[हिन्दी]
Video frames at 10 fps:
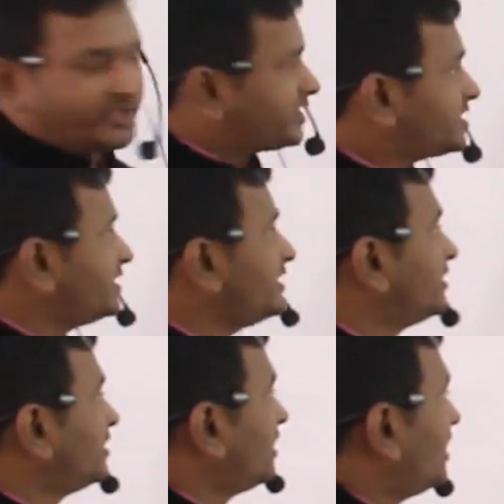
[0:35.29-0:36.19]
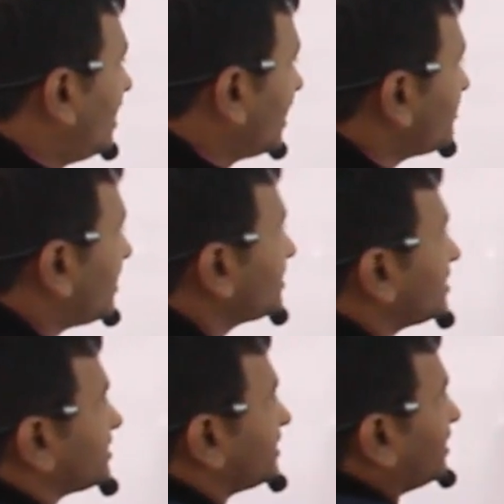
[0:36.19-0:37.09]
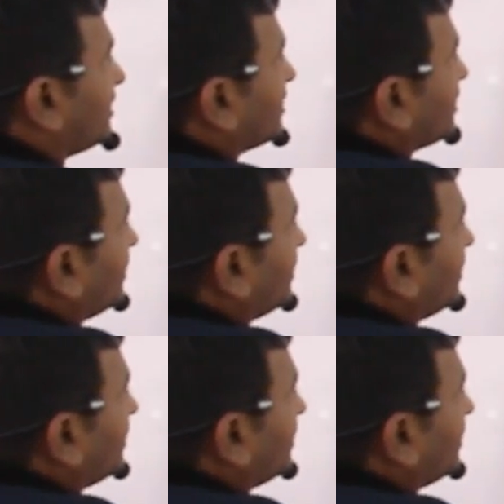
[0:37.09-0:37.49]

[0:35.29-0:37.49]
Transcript: जैसे अगर हम बात करते हैं